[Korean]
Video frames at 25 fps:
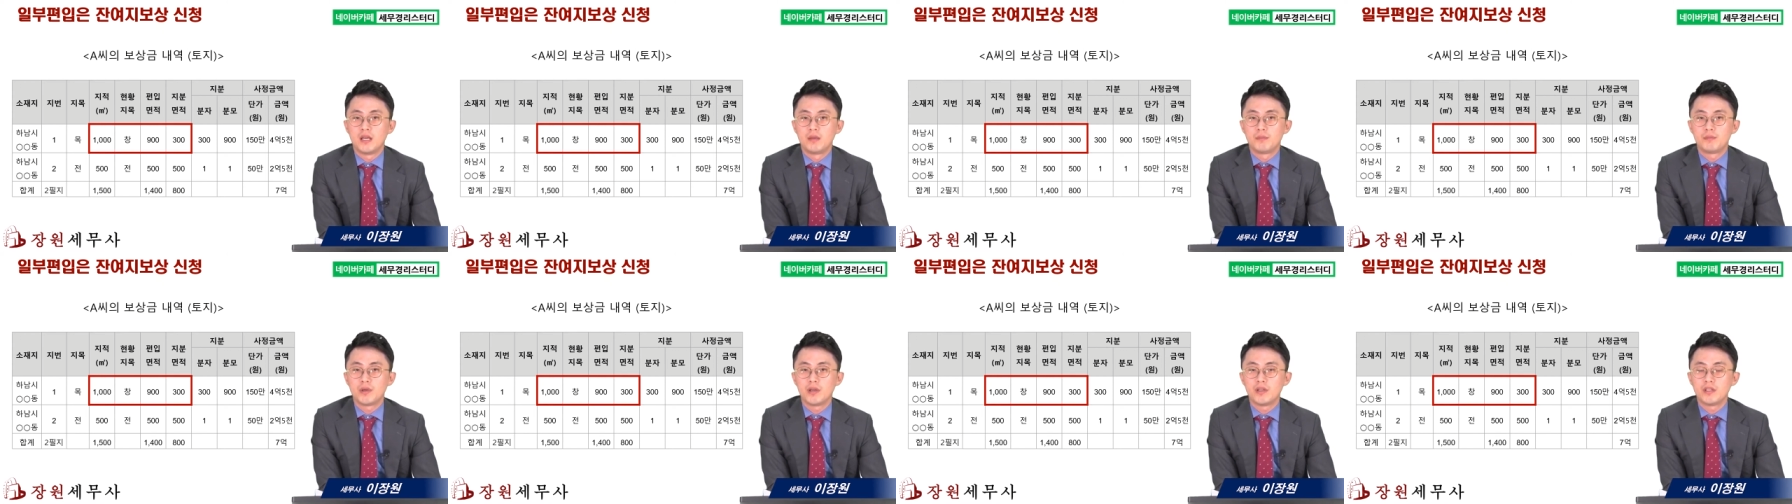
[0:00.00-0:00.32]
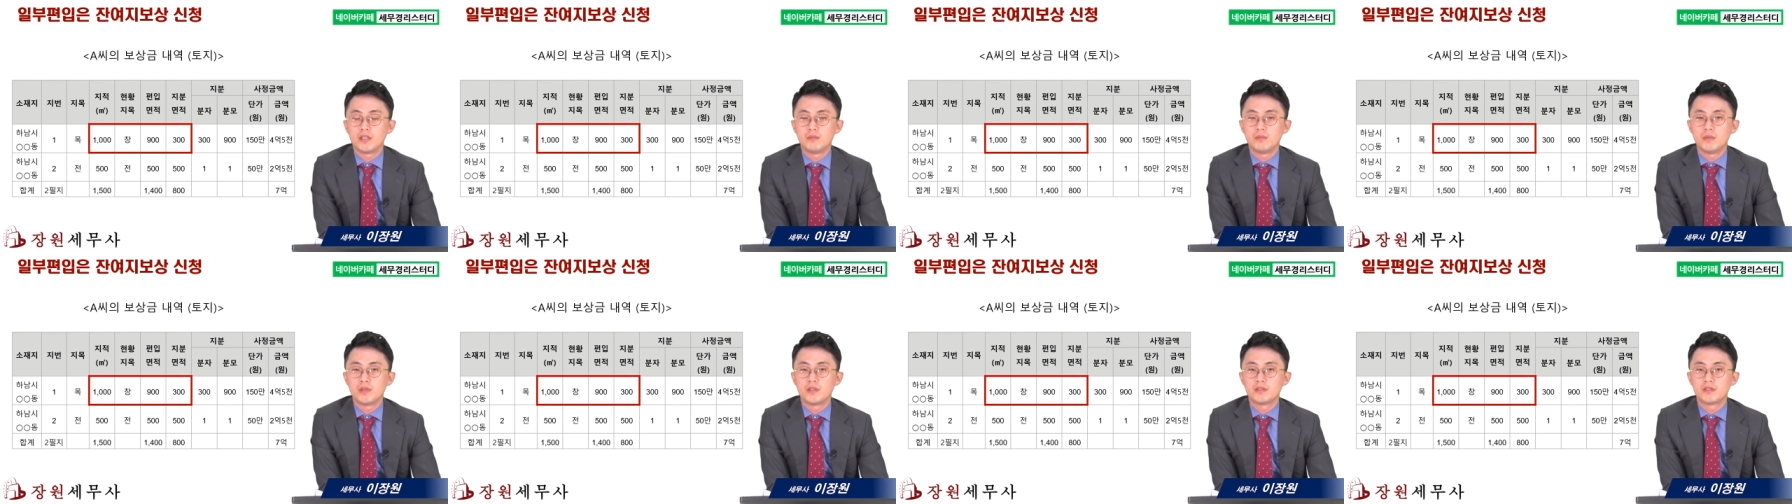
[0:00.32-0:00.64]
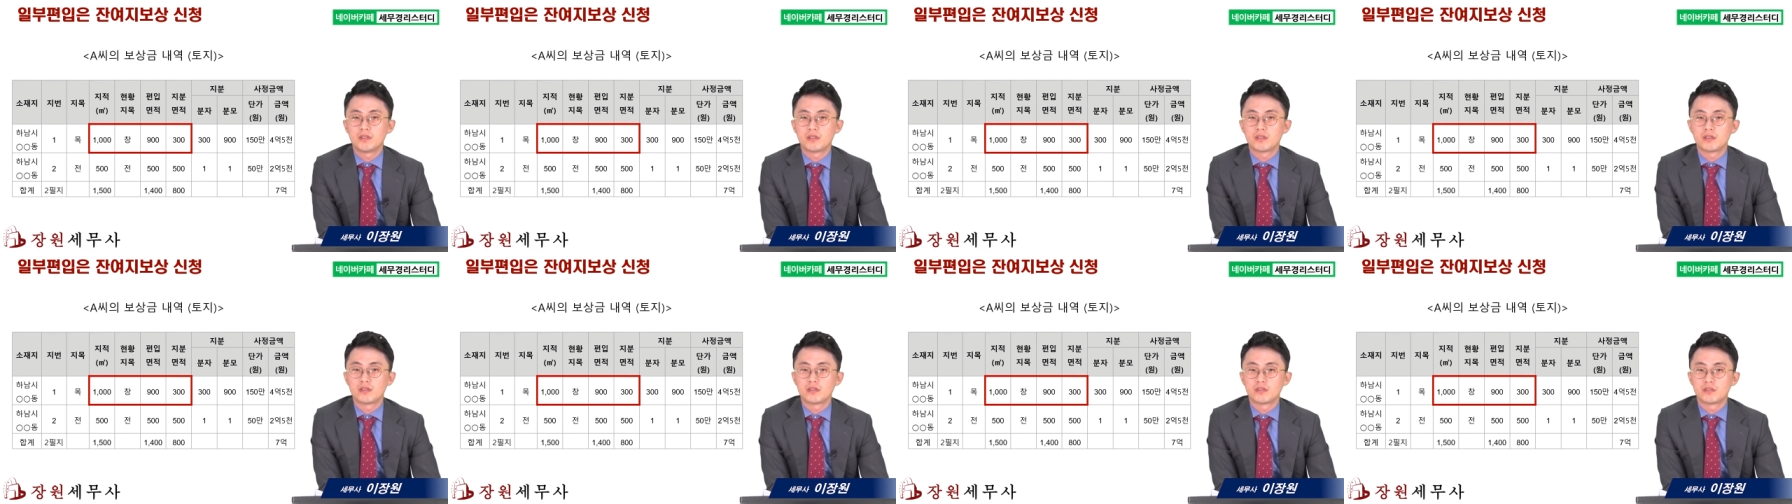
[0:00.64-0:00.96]
편입
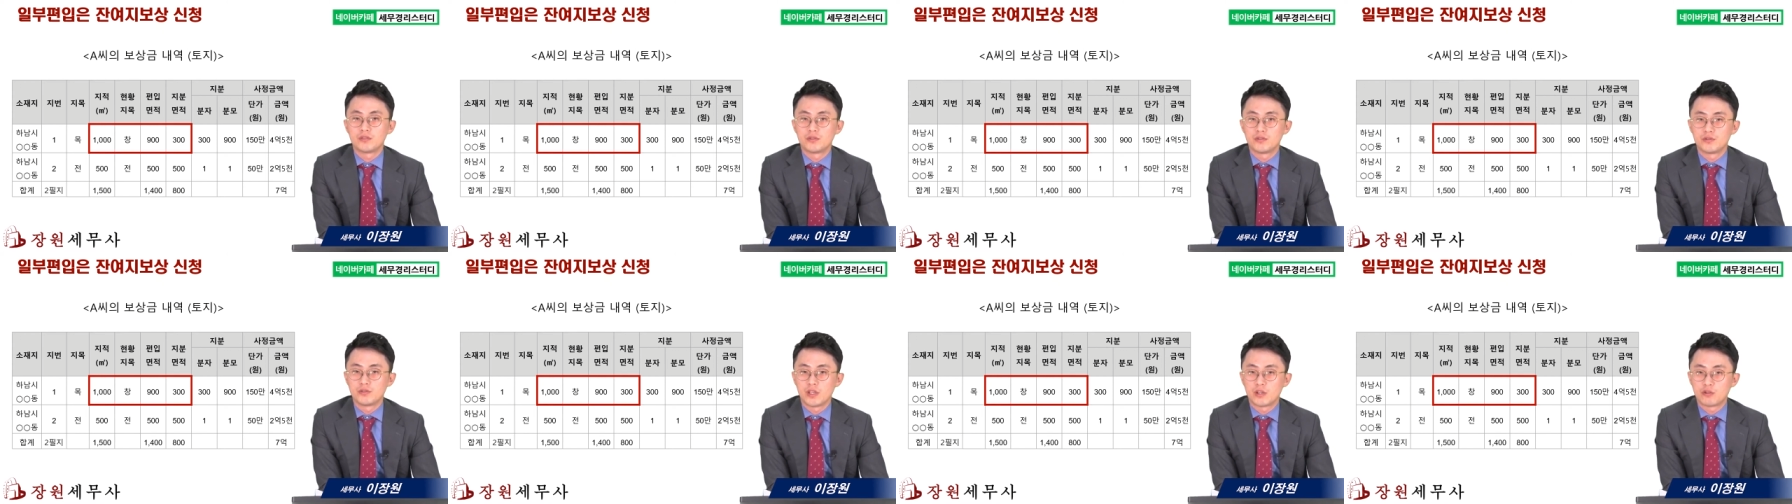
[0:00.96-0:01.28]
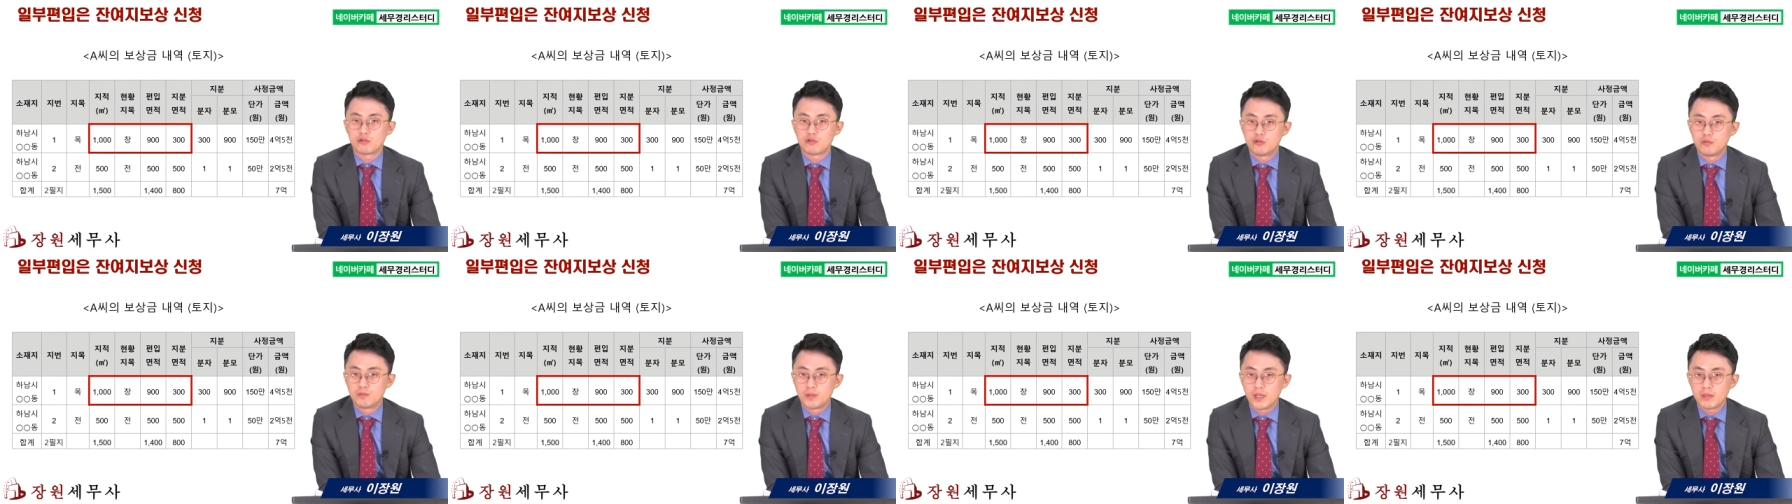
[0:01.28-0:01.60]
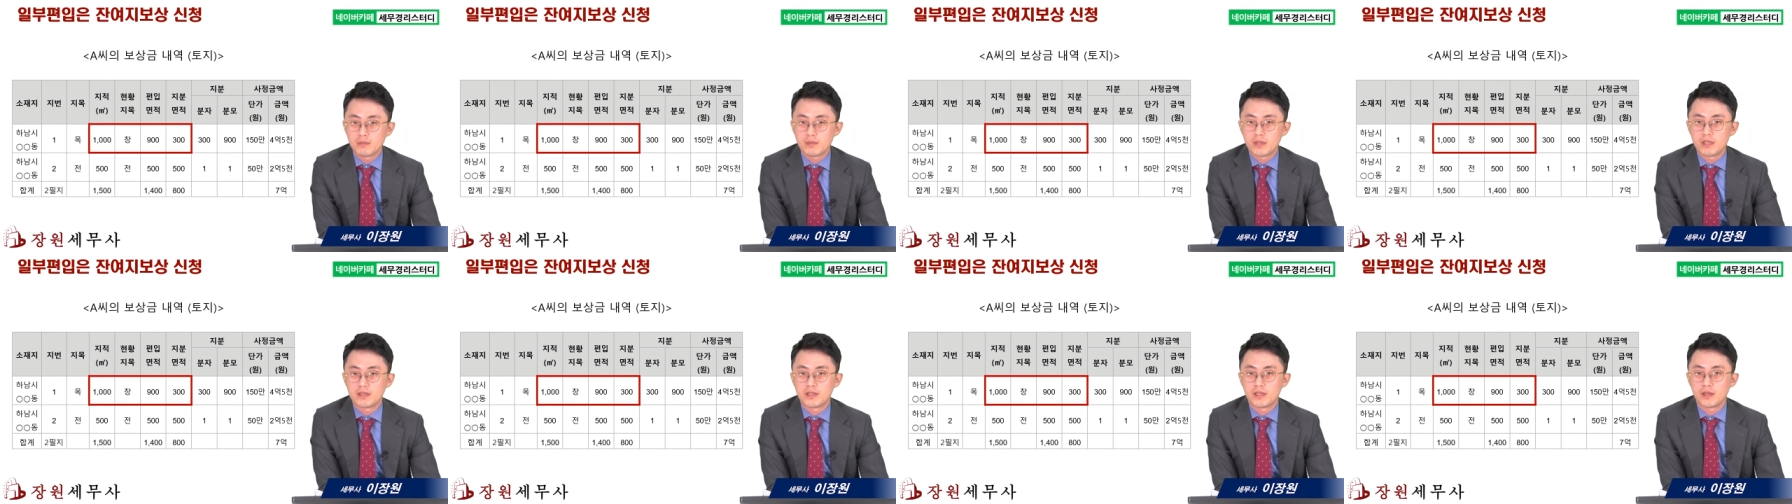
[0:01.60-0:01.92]
면적은 그 중에
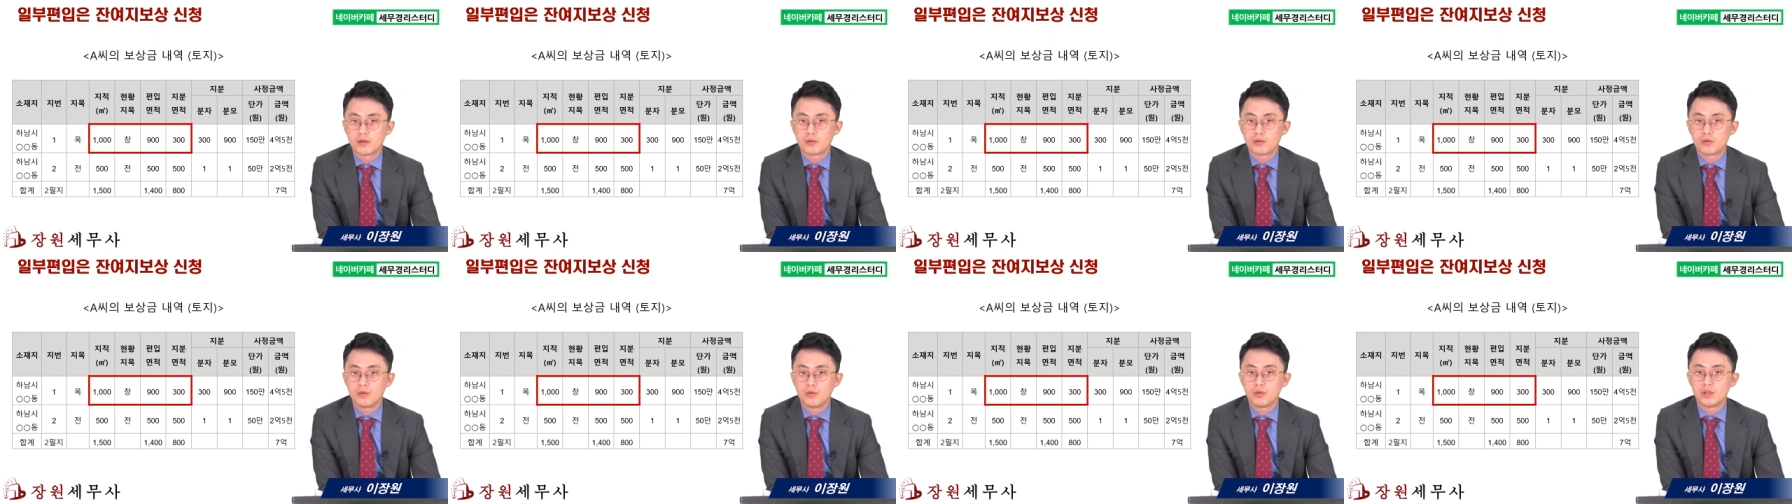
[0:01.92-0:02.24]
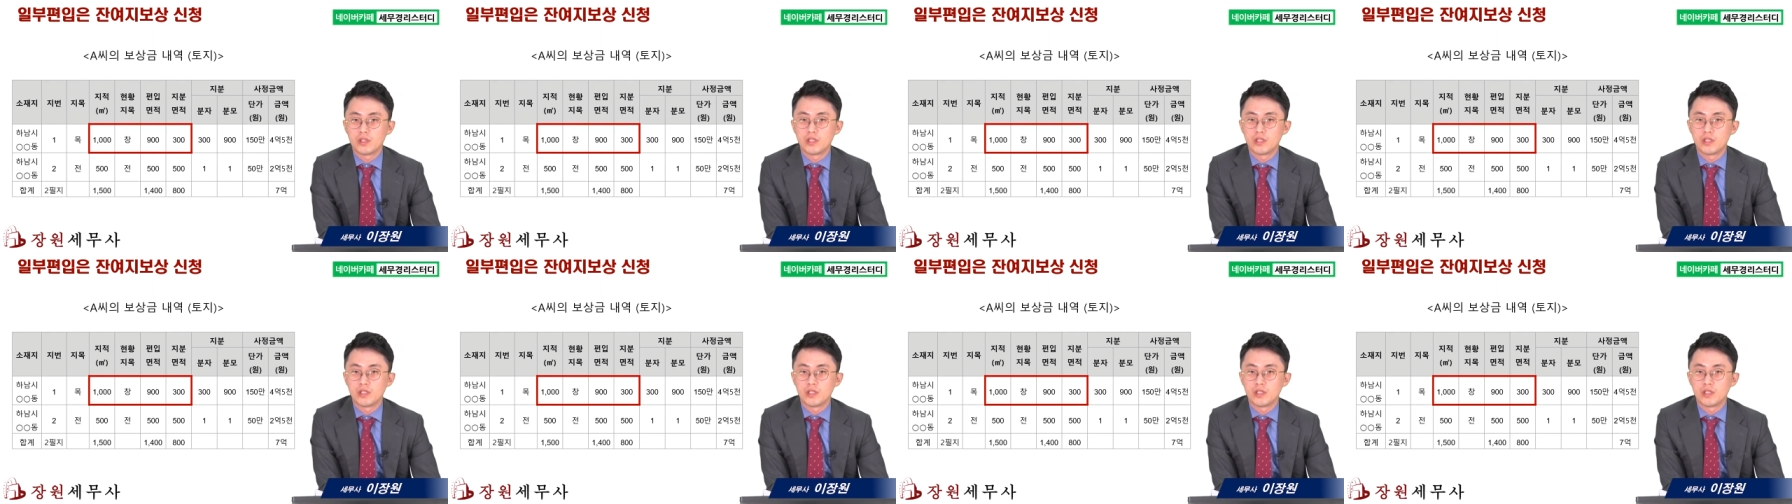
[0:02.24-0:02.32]
900만 됐고